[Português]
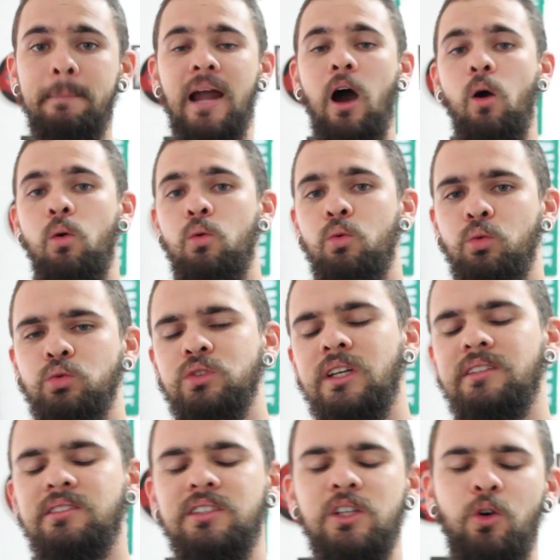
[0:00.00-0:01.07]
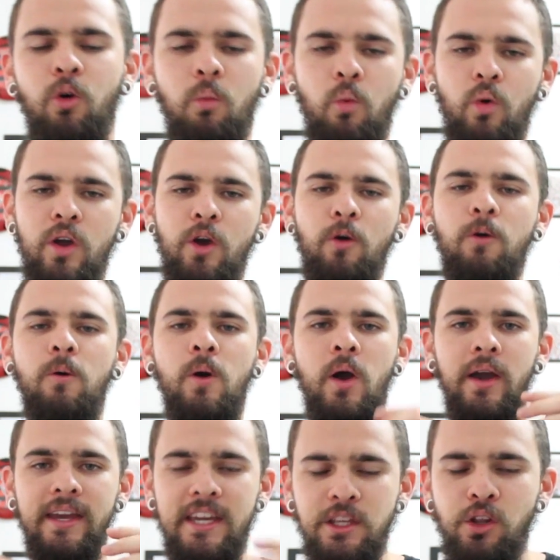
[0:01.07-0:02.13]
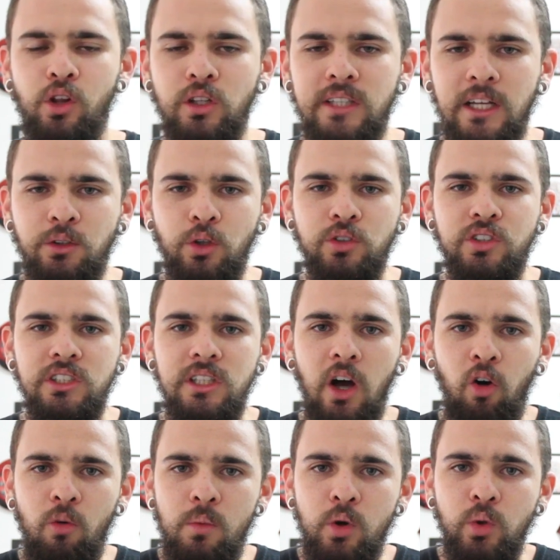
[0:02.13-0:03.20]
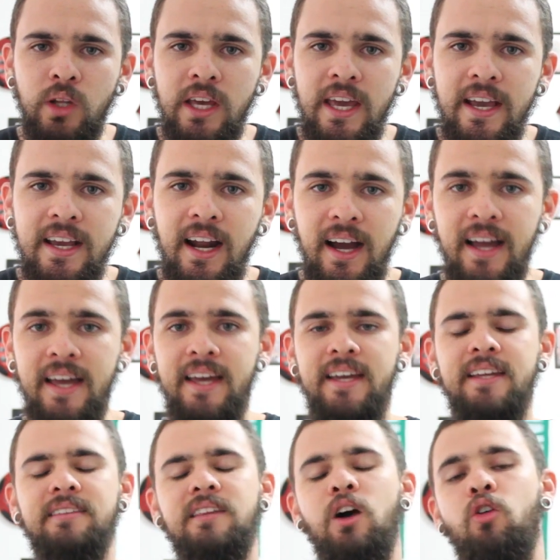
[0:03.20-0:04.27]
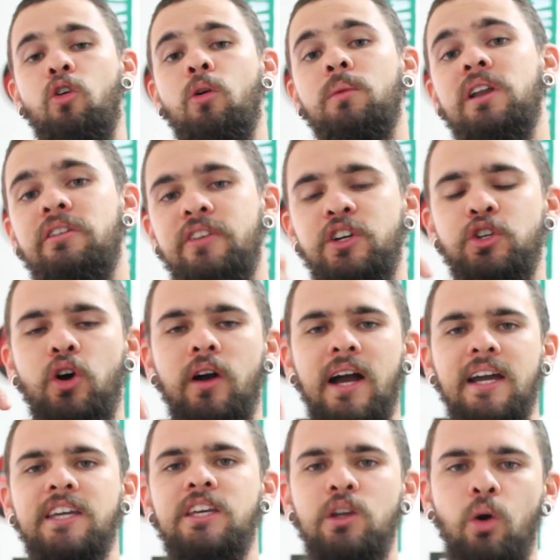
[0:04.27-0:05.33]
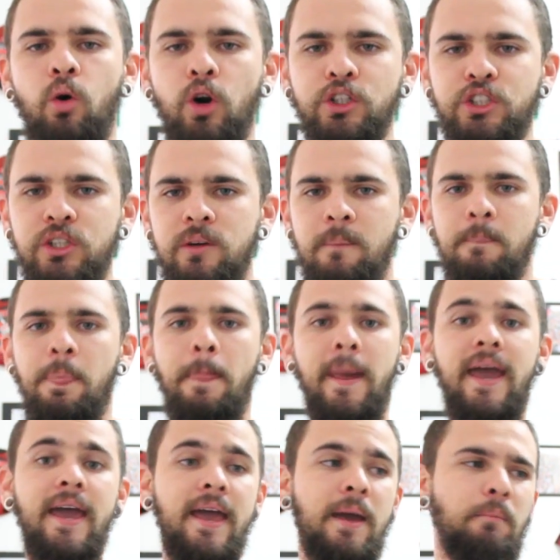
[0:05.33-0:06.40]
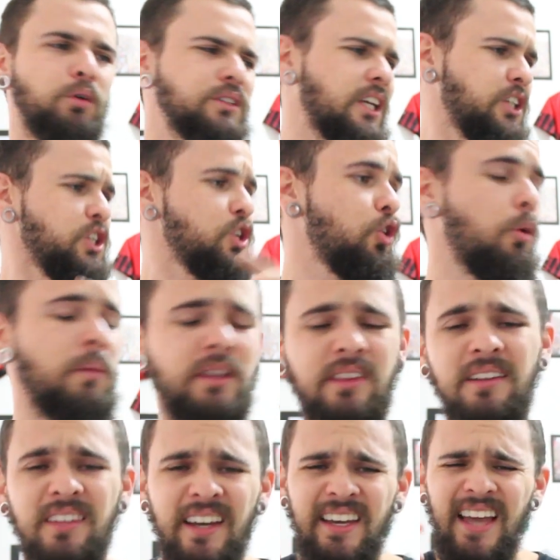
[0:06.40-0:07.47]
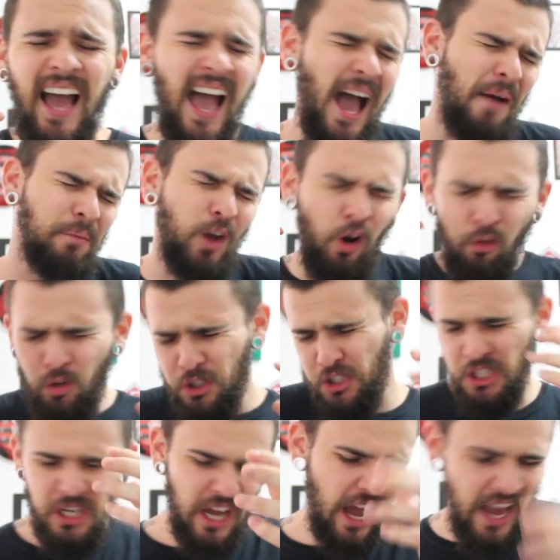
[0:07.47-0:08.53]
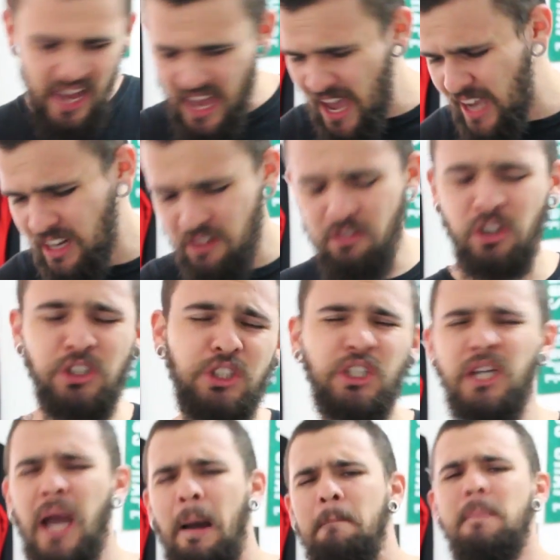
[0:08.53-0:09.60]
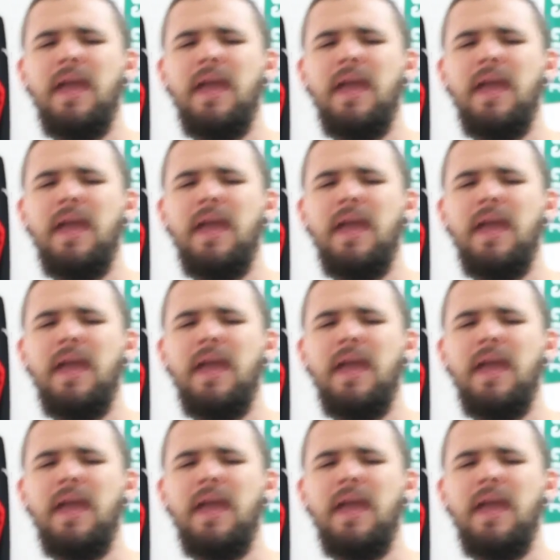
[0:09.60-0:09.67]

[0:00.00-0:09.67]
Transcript: para alguns, assim como eu, ídolo da torcida rubro-negra. Então, como ele vem jogar aqui hoje, é, muita gente comentando aí, ah, porque eu vou xingar ele, vou xingar